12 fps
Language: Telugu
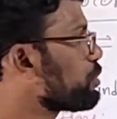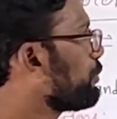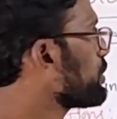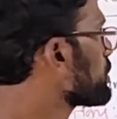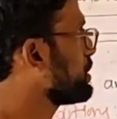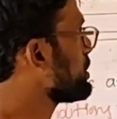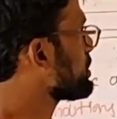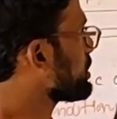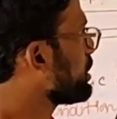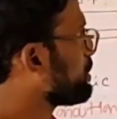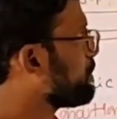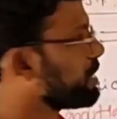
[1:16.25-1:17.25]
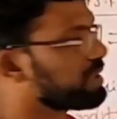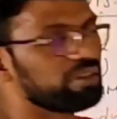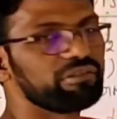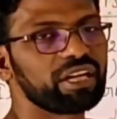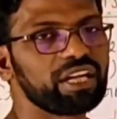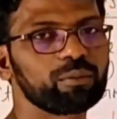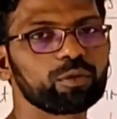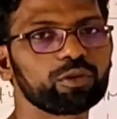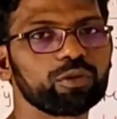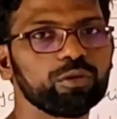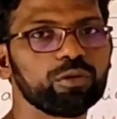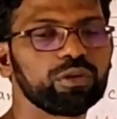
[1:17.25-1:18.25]
సో ఫస్ట్ ఈ స్టేట్మెంట్కి వెళ్ళే
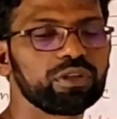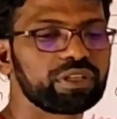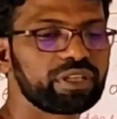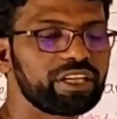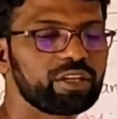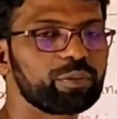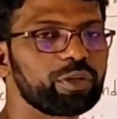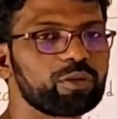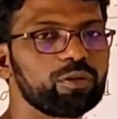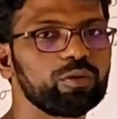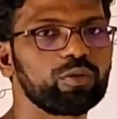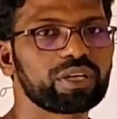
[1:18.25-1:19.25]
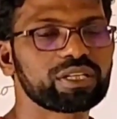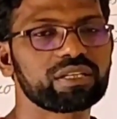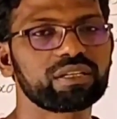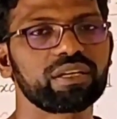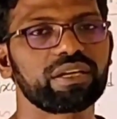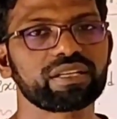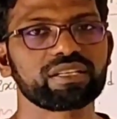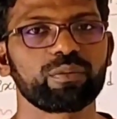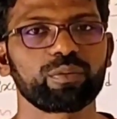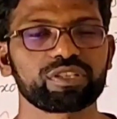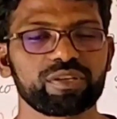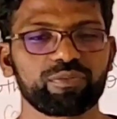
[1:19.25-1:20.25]
ముందు నేను మీకు ఒక చిన్న
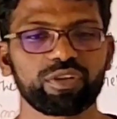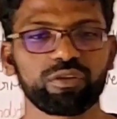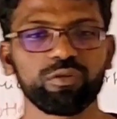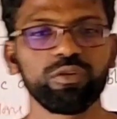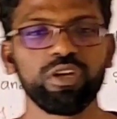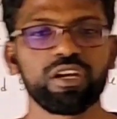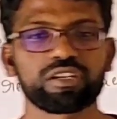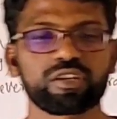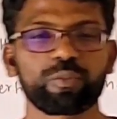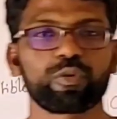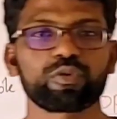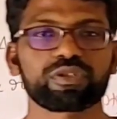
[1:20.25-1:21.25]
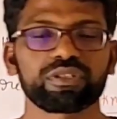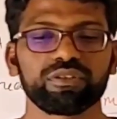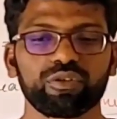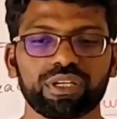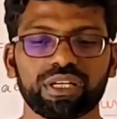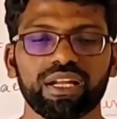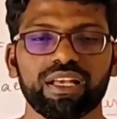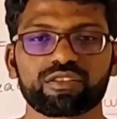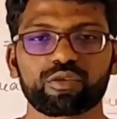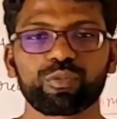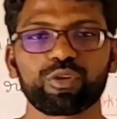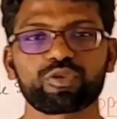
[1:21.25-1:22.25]
ఎగ్జాంపుల్ చెప్తాను సపోజ్ ఒక
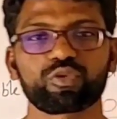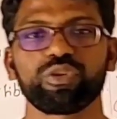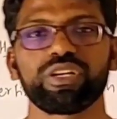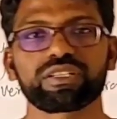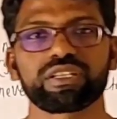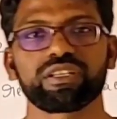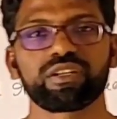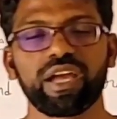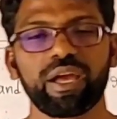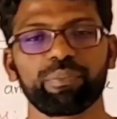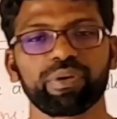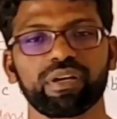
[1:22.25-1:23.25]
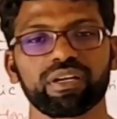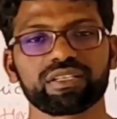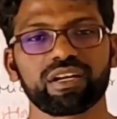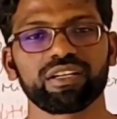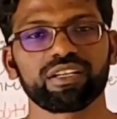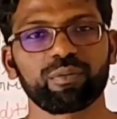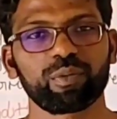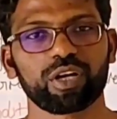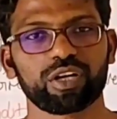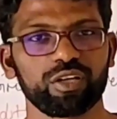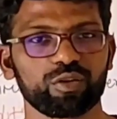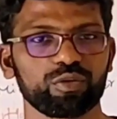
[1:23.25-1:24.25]
క్లాస్ రూమ్లో స్టూడెంట్స్ అందరూ హ్యాపీగా జాలీగా
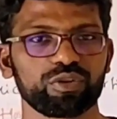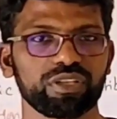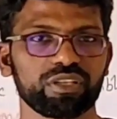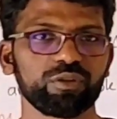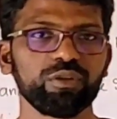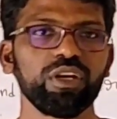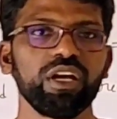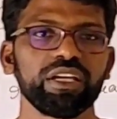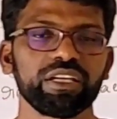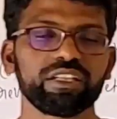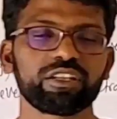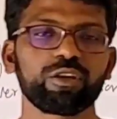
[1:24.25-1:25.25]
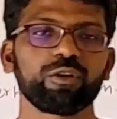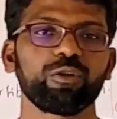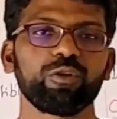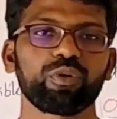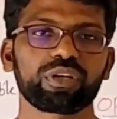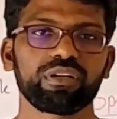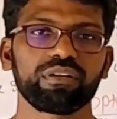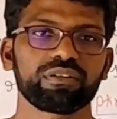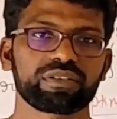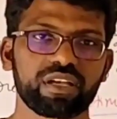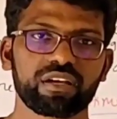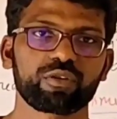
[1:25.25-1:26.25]
మాట్లాడుకుంటున్నారు ఇంతలో ఒక
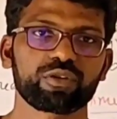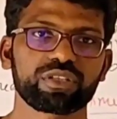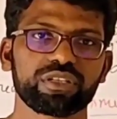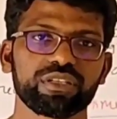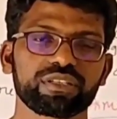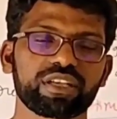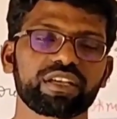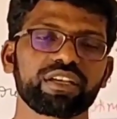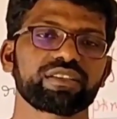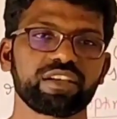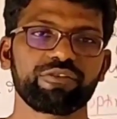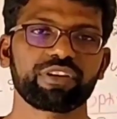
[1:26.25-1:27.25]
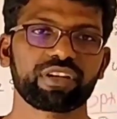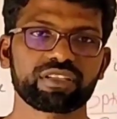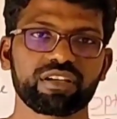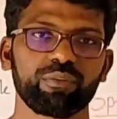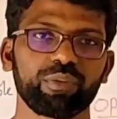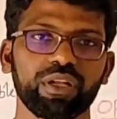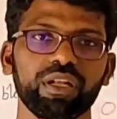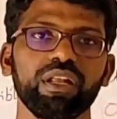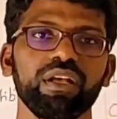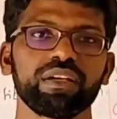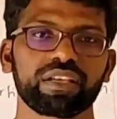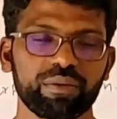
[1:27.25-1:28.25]
సార్ వచ్చి సే ఫర్ ఎగ్జాంపుల్
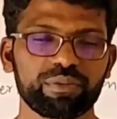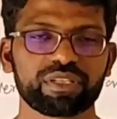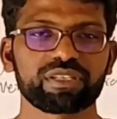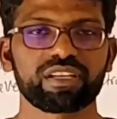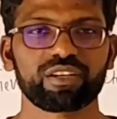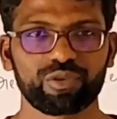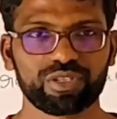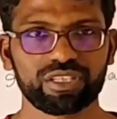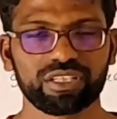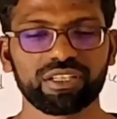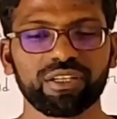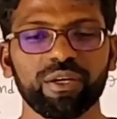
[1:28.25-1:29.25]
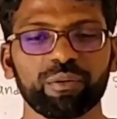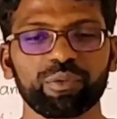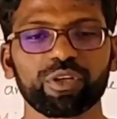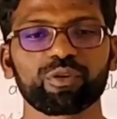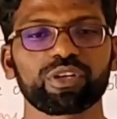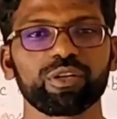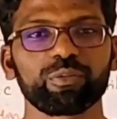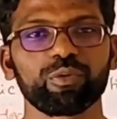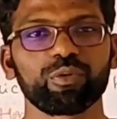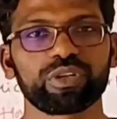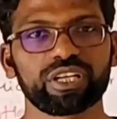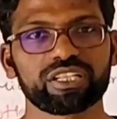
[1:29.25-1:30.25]
కెమిస్ట్రీ సార్ వచ్చి మీకు రేపు
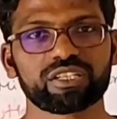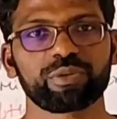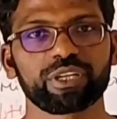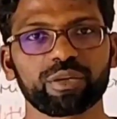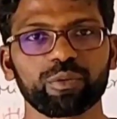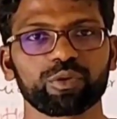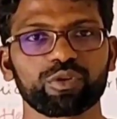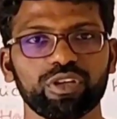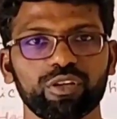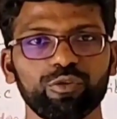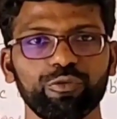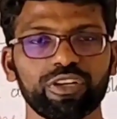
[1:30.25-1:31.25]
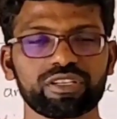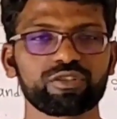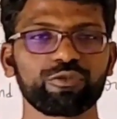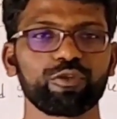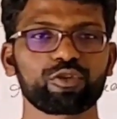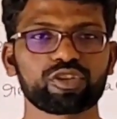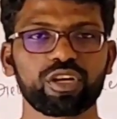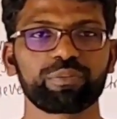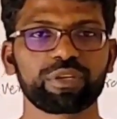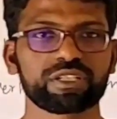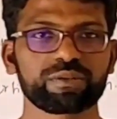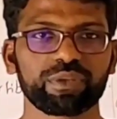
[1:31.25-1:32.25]
టెస్ట్ పెట్టబోతున్నాను ఫస్ట్ ఫోర్
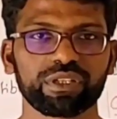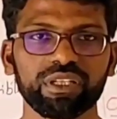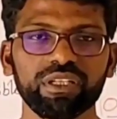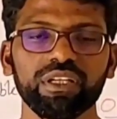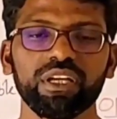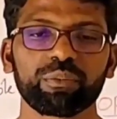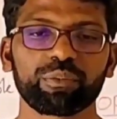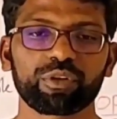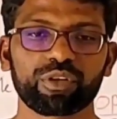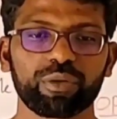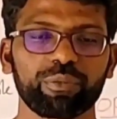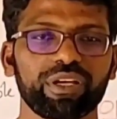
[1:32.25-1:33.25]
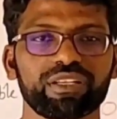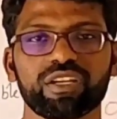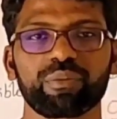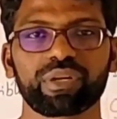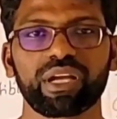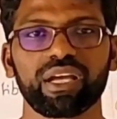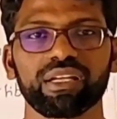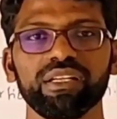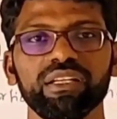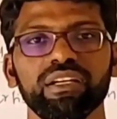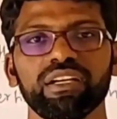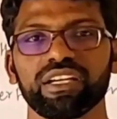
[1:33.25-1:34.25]
చాప్టర్స్ మీద మీరు రేపు ఎగ్జామ్
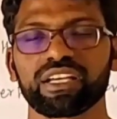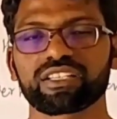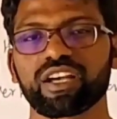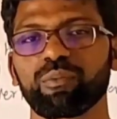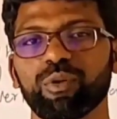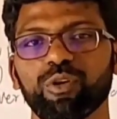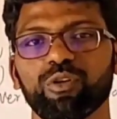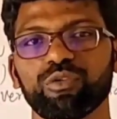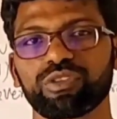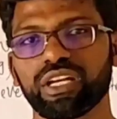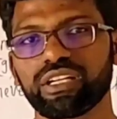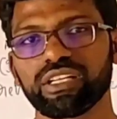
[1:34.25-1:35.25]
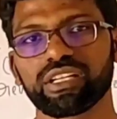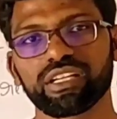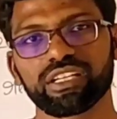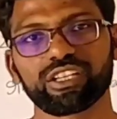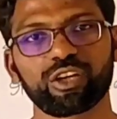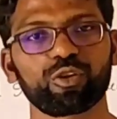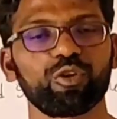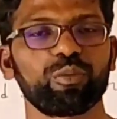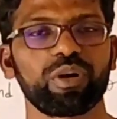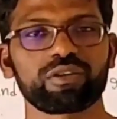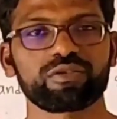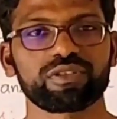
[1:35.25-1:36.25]
రాయాలి ఎగ్జామ్లో థర్టీ కంటే తక్కువ
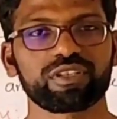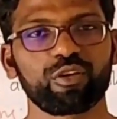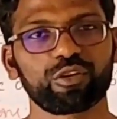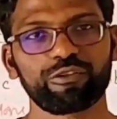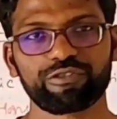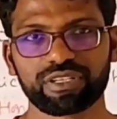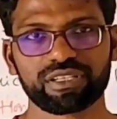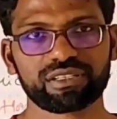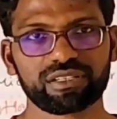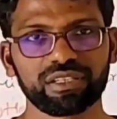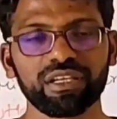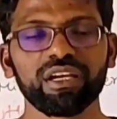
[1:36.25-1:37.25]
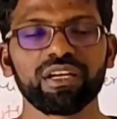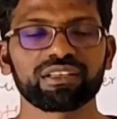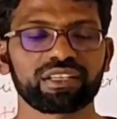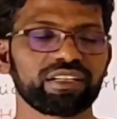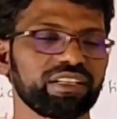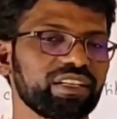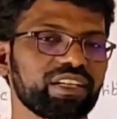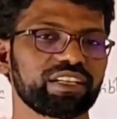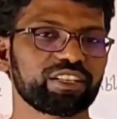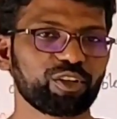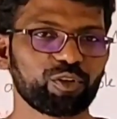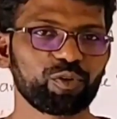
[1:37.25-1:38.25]
మార్క్స్ వస్తాయి అవుట్ ఆఫ్ సిక్స్టీ థర్టీ
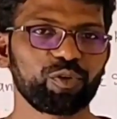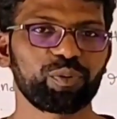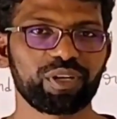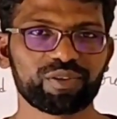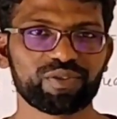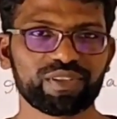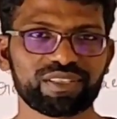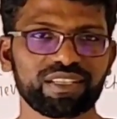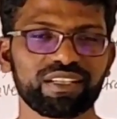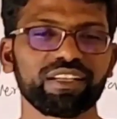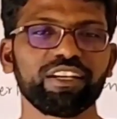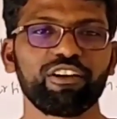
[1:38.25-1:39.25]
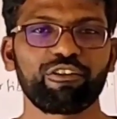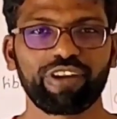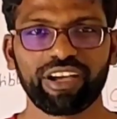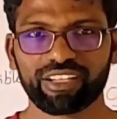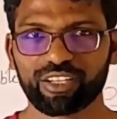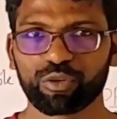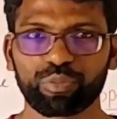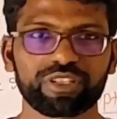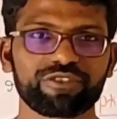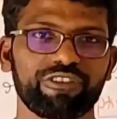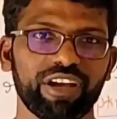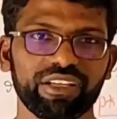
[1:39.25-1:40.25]
కంటే తక్కువ మార్క్స్ వస్తే ఫైవ్ హండ్రెడ్
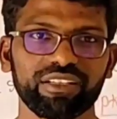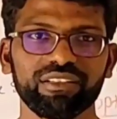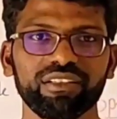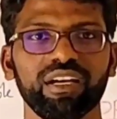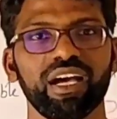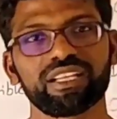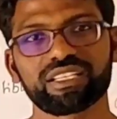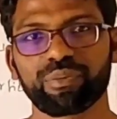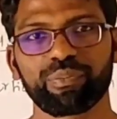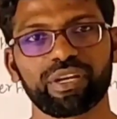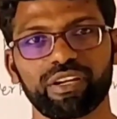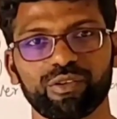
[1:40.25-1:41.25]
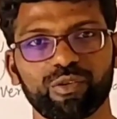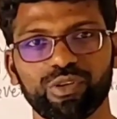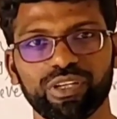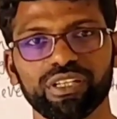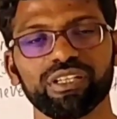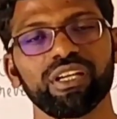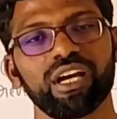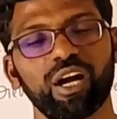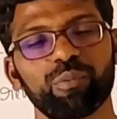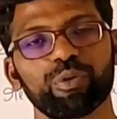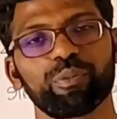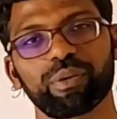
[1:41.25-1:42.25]
రూపీస్ ఫైన్ అని చెప్పారనుకోండి
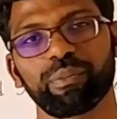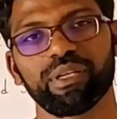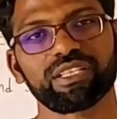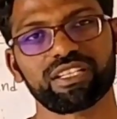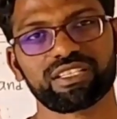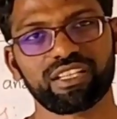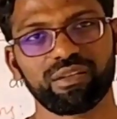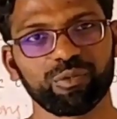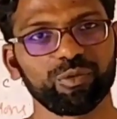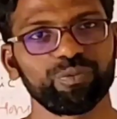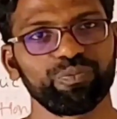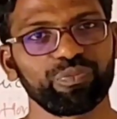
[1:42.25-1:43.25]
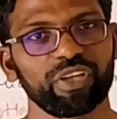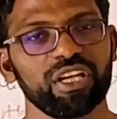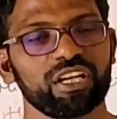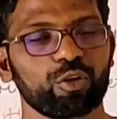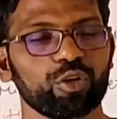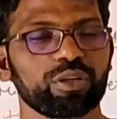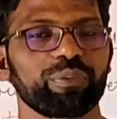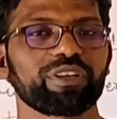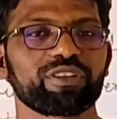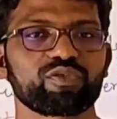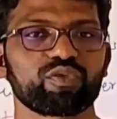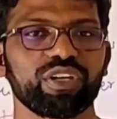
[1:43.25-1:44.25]
అప్పుడు మనం ఏం చేస్తాము
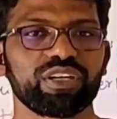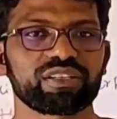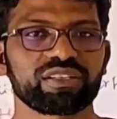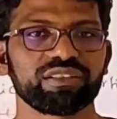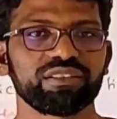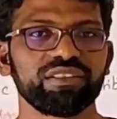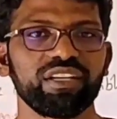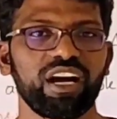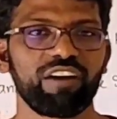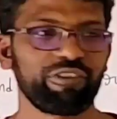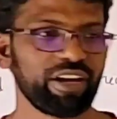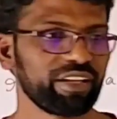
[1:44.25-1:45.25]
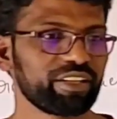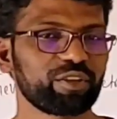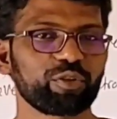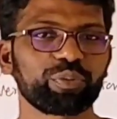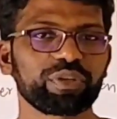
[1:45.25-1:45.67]
కొంతమంది స్టూడెంట్స్ ఆ ఫైవ్ హండ్రెడ్